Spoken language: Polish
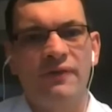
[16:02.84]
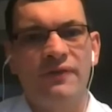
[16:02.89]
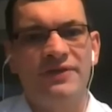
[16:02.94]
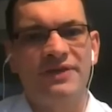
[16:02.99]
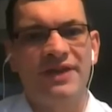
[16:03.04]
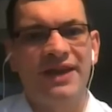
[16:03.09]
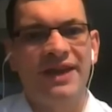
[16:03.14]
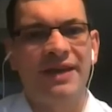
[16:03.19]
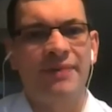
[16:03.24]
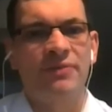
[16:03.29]

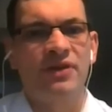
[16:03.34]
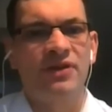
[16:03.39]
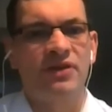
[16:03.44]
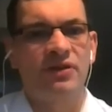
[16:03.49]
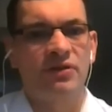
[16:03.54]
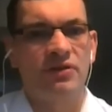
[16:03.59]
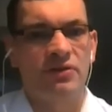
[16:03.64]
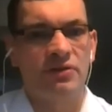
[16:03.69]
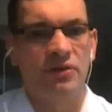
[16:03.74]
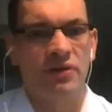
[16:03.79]
wzajemnie się
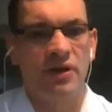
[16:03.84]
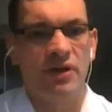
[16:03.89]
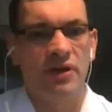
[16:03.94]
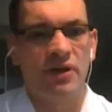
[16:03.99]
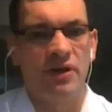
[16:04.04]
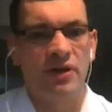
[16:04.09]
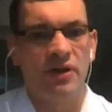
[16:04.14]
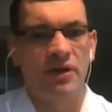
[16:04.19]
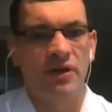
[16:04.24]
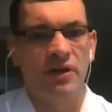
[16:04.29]

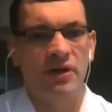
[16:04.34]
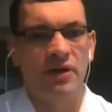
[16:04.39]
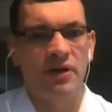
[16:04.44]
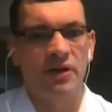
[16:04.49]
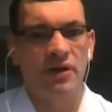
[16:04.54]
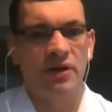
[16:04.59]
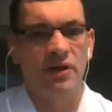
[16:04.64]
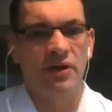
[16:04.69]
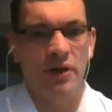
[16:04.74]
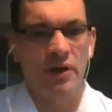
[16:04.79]
doskonale
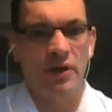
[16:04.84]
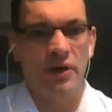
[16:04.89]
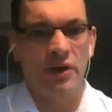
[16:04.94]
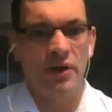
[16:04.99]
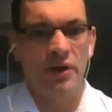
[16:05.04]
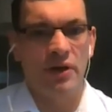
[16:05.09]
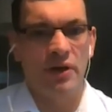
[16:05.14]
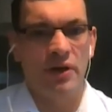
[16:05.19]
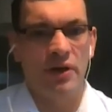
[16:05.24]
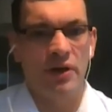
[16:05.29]
uzupełniają. E,
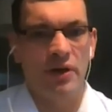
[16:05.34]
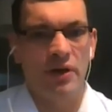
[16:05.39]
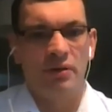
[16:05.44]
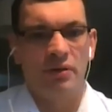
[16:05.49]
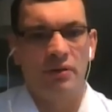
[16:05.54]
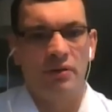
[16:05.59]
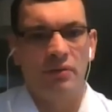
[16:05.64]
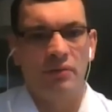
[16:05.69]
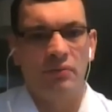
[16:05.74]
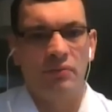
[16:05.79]

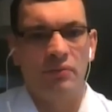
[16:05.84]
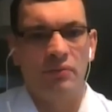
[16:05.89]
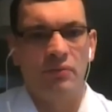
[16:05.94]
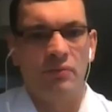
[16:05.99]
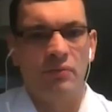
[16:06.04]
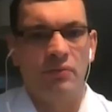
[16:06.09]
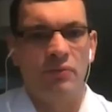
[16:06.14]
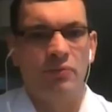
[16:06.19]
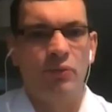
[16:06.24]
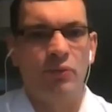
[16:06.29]

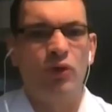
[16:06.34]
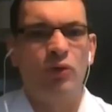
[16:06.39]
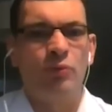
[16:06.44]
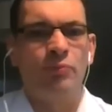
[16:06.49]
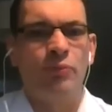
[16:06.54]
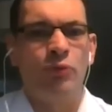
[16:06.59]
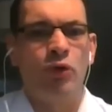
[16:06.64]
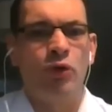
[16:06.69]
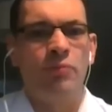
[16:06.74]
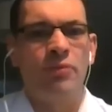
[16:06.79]
by,
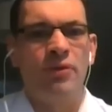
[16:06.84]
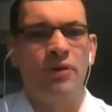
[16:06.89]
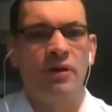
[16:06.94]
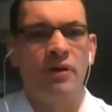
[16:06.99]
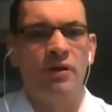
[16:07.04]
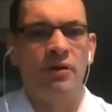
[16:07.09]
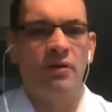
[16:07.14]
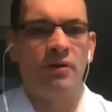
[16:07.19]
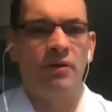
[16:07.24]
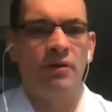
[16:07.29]

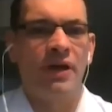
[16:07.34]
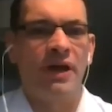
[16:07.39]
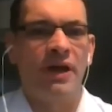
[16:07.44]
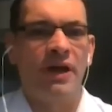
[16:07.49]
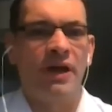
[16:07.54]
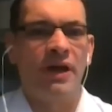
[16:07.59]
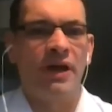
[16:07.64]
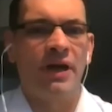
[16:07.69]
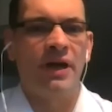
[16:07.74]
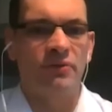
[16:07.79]
byłoby
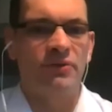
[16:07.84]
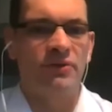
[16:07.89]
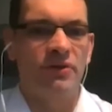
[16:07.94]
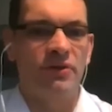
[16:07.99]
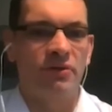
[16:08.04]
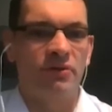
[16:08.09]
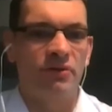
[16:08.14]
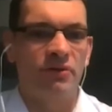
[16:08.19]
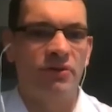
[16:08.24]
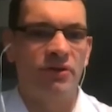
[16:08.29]
naiwnością
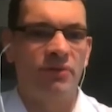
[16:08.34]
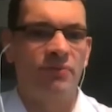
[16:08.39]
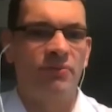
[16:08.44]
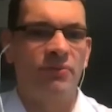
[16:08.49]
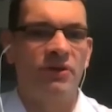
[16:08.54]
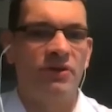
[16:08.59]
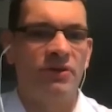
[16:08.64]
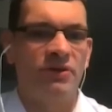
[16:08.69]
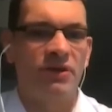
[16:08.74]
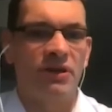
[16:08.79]
sądzić, że
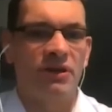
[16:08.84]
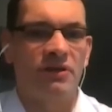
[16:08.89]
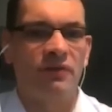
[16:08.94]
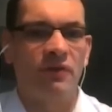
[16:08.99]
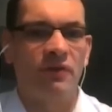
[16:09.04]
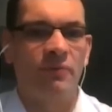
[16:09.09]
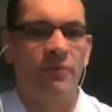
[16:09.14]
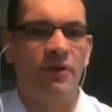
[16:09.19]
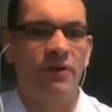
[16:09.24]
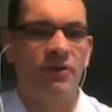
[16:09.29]

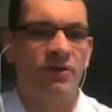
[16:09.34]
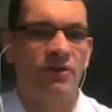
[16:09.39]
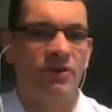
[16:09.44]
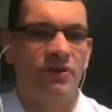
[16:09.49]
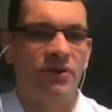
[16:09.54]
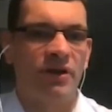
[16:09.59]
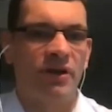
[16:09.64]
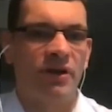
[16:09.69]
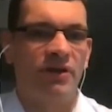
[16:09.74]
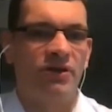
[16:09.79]
ministerstwo będzie
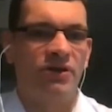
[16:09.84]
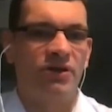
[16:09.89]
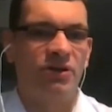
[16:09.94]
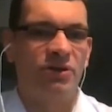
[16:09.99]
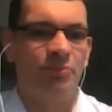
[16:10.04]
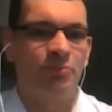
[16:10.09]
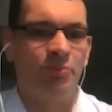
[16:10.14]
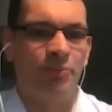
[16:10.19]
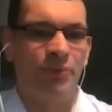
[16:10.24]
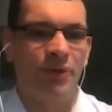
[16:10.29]
czekać i
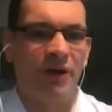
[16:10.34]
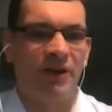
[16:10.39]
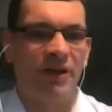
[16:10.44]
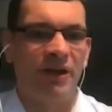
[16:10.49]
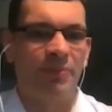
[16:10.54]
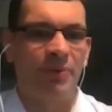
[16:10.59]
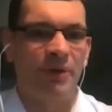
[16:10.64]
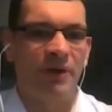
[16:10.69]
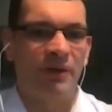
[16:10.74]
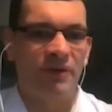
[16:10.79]
tak
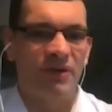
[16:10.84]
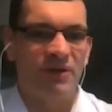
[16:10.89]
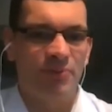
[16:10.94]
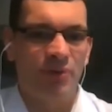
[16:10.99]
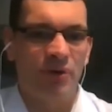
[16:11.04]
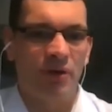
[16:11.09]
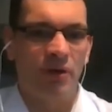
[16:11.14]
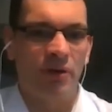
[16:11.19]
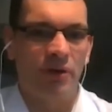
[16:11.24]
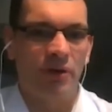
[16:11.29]
naprawdę
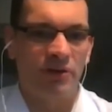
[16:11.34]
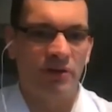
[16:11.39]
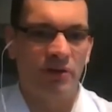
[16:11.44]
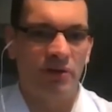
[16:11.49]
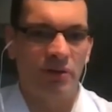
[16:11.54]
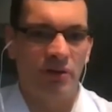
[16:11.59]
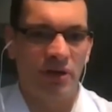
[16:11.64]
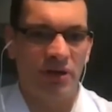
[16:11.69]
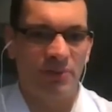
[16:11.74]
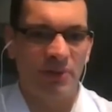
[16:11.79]
spoglądać
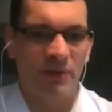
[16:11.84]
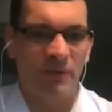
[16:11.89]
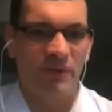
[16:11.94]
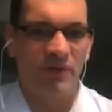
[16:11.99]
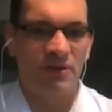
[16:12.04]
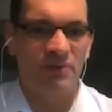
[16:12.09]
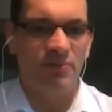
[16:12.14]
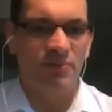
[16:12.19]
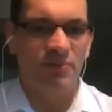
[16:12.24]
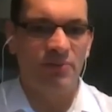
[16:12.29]
tylko na sprawę
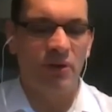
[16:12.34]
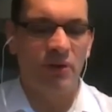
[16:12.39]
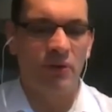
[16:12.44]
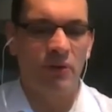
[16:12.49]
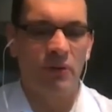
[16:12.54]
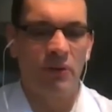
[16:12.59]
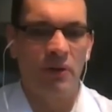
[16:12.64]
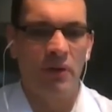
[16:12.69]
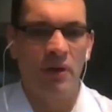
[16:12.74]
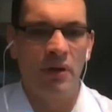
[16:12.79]
z
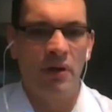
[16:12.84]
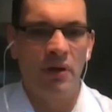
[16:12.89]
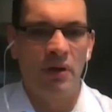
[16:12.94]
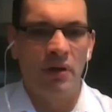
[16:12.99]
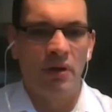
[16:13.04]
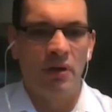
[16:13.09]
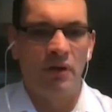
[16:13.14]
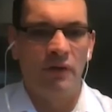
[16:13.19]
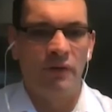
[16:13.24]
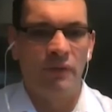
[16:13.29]
boku.
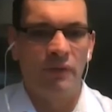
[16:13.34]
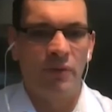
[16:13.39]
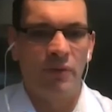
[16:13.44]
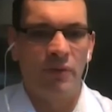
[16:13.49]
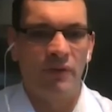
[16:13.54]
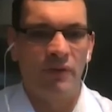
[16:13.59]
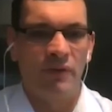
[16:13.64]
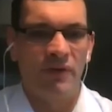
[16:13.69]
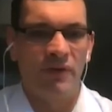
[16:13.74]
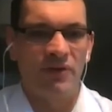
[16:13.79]

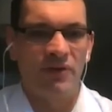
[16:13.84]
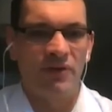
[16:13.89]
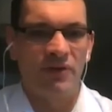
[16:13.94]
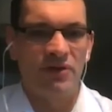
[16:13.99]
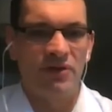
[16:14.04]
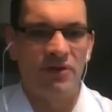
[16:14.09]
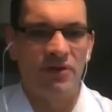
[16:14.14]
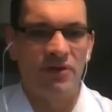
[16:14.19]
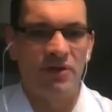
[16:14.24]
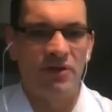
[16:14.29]
Wprowadzenie
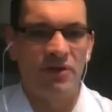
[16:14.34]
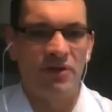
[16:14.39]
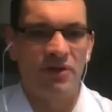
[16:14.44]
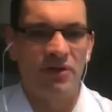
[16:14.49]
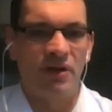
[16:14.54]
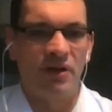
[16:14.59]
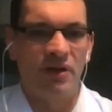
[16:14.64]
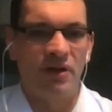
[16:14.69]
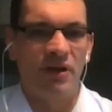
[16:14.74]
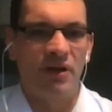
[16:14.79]
klauzuli nie
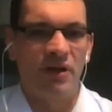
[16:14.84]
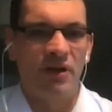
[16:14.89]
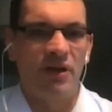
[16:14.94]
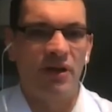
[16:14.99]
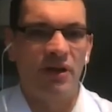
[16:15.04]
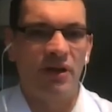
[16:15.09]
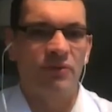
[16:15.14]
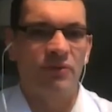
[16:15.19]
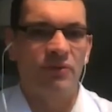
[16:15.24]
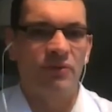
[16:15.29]
załatwia sprawy.
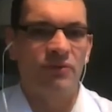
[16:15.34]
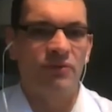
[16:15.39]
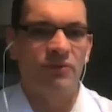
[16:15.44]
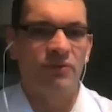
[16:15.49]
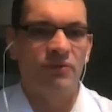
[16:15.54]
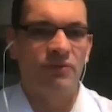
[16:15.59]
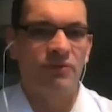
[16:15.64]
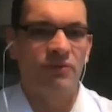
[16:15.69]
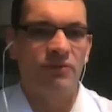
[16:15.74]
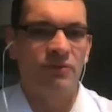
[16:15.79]
Oczywiście
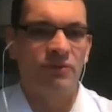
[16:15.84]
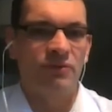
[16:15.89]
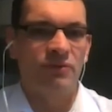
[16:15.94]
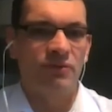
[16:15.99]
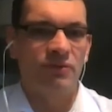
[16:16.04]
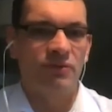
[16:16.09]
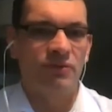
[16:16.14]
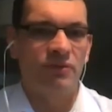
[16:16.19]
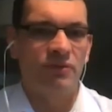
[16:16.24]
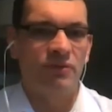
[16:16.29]
jej
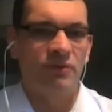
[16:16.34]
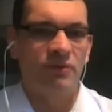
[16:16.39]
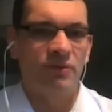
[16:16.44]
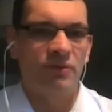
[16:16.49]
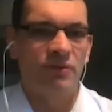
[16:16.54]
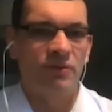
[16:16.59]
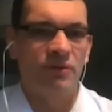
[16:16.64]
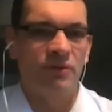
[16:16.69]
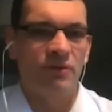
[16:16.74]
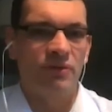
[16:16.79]
podstawowy wymiar
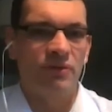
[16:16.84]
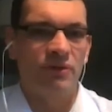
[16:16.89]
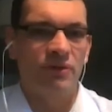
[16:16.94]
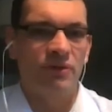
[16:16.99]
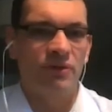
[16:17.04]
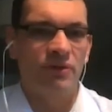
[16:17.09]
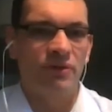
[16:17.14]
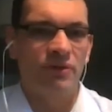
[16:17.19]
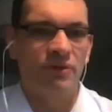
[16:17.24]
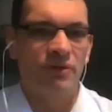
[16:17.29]
jest wymiarem
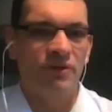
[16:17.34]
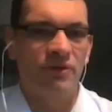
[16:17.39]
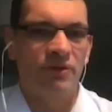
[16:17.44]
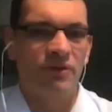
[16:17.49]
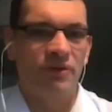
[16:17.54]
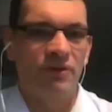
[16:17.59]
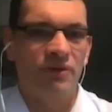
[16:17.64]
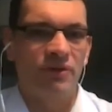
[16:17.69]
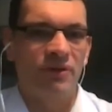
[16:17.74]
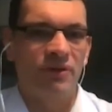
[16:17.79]

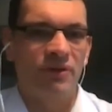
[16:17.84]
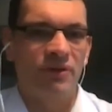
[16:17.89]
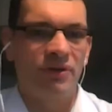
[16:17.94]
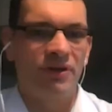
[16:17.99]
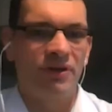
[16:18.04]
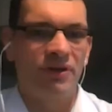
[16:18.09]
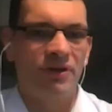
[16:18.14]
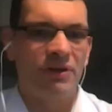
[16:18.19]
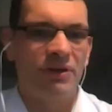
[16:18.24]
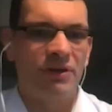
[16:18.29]
prewencyjnym.
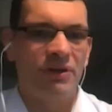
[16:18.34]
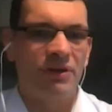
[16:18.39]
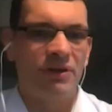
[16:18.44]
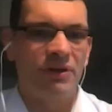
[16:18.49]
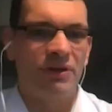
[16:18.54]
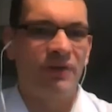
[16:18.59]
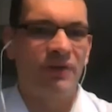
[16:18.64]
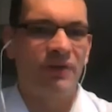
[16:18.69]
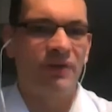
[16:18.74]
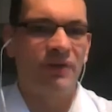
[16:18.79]
Znaczy
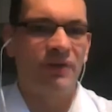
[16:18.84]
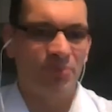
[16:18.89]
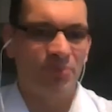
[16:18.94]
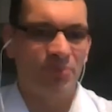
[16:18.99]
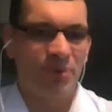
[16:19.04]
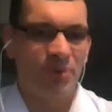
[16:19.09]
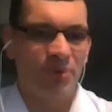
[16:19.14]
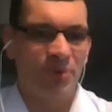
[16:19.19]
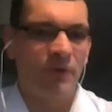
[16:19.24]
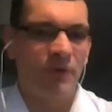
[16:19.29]
wystarczy
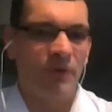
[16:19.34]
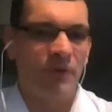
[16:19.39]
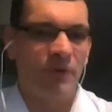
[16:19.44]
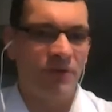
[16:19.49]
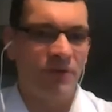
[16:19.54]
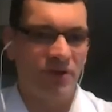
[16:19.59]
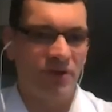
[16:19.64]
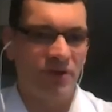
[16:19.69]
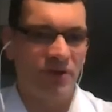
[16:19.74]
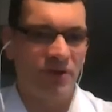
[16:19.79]

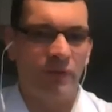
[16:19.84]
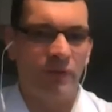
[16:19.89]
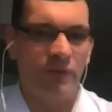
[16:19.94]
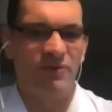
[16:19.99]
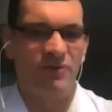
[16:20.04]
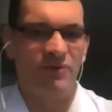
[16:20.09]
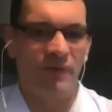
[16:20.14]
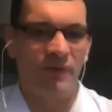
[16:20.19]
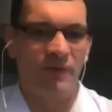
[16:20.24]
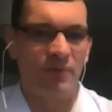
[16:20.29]
postraszyć
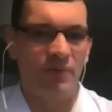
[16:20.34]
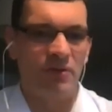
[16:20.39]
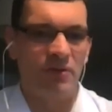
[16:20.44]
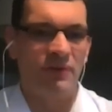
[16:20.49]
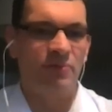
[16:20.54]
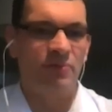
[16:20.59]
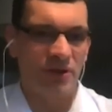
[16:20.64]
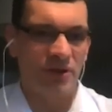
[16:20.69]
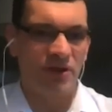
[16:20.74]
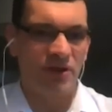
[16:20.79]
podatników,
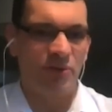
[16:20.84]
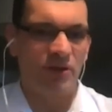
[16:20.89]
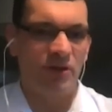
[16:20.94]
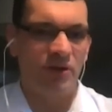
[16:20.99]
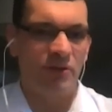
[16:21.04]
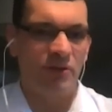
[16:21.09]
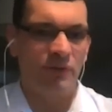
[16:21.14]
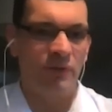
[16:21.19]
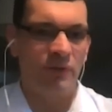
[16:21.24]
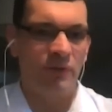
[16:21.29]

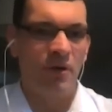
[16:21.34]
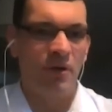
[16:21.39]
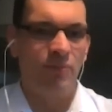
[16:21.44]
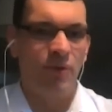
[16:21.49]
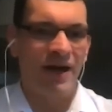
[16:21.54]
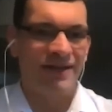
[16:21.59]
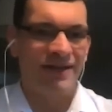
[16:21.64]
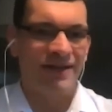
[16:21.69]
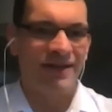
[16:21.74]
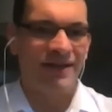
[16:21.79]
pokazać, że
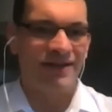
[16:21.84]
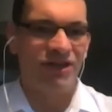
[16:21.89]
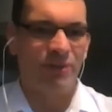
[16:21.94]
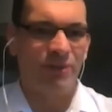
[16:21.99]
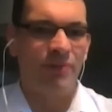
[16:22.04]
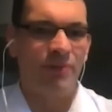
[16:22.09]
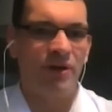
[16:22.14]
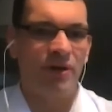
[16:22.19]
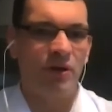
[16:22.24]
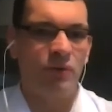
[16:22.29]
mamy
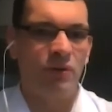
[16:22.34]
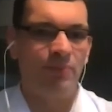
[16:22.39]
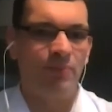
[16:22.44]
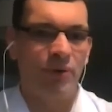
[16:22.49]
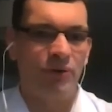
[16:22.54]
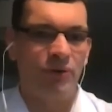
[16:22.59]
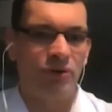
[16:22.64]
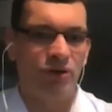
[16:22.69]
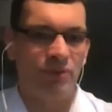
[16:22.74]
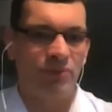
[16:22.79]
regułę po
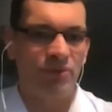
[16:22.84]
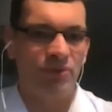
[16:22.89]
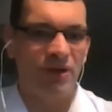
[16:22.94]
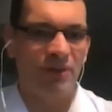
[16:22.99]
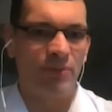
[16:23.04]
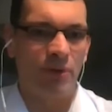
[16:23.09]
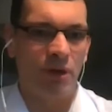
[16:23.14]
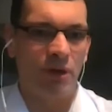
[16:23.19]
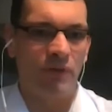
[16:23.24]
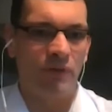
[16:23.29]
to, żeby
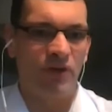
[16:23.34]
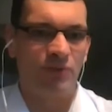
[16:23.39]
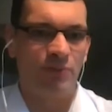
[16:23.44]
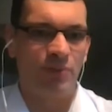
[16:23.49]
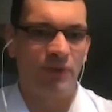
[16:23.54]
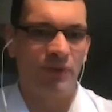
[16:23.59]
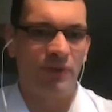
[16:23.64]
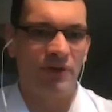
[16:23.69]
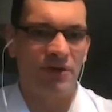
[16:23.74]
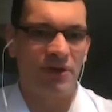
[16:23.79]
zablokować
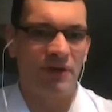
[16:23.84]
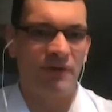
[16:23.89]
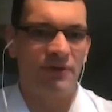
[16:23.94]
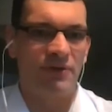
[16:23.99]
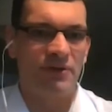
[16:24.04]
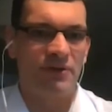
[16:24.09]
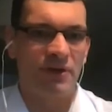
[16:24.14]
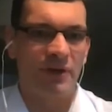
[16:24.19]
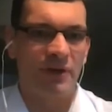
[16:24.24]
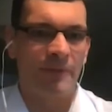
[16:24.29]
pewne
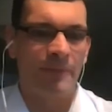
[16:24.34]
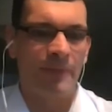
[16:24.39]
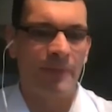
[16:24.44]
zjawiska.